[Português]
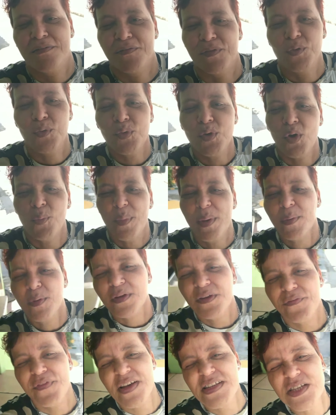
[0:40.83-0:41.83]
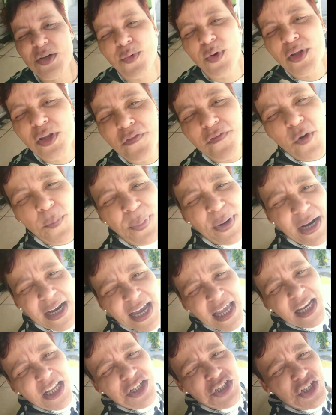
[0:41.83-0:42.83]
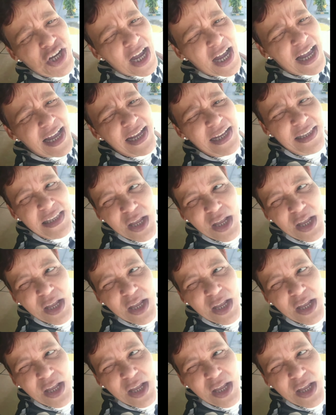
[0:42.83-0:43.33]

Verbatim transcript: Viu? Eu mesmo, de vez em quando eu venho para cá lanchar.